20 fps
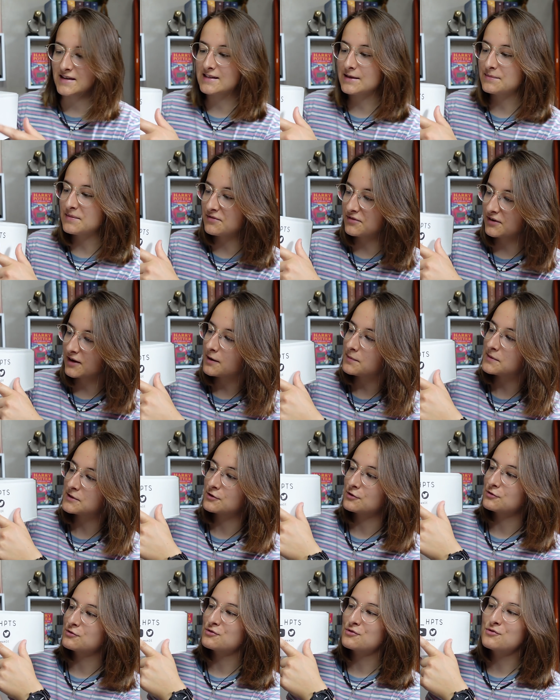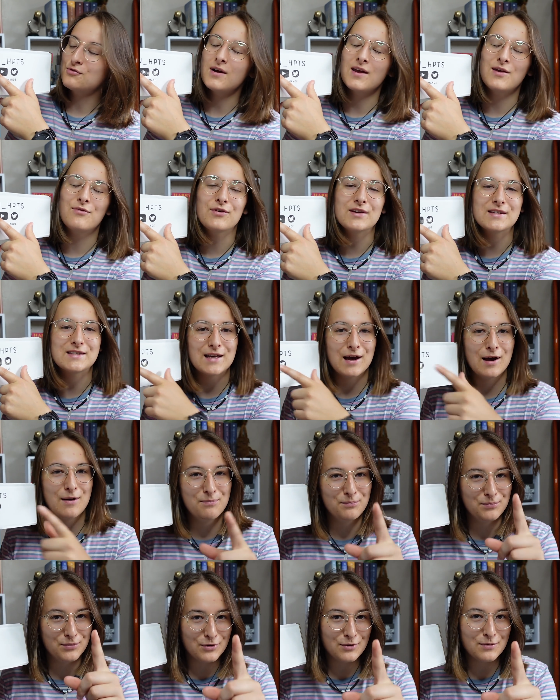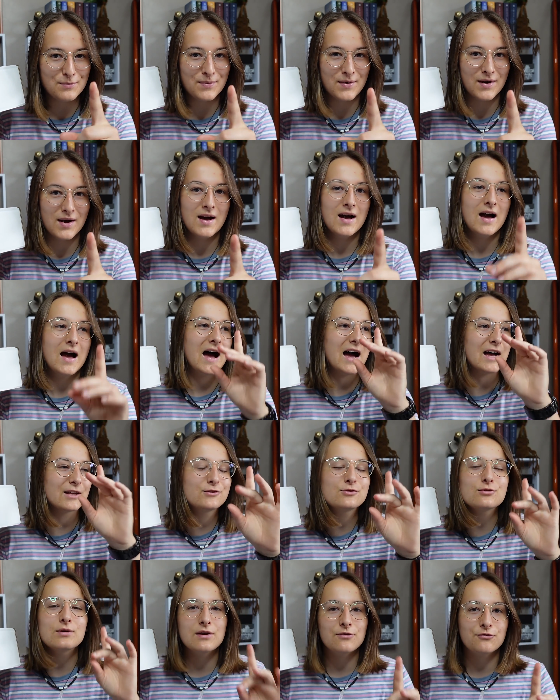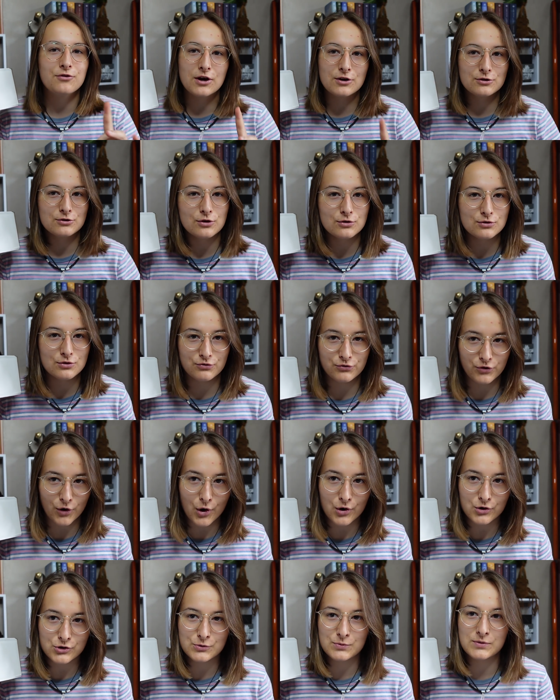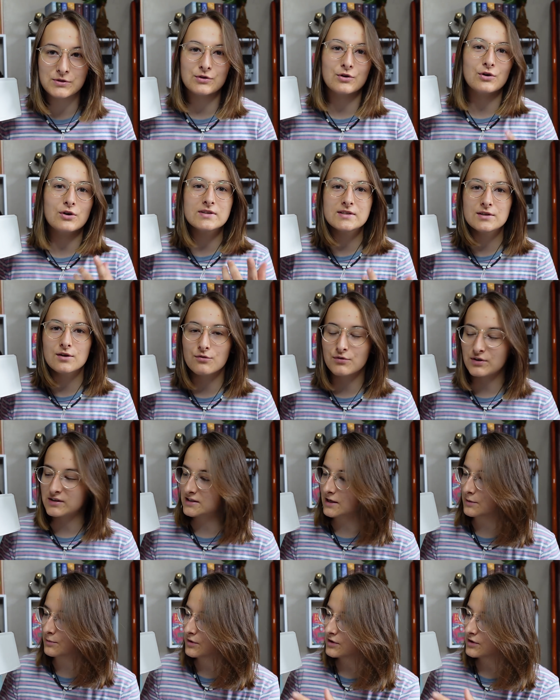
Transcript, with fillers: Et ça m'a fait rire parce que du coup, il fait sa pub à tous les facteurs de France puisque quand il envoie sa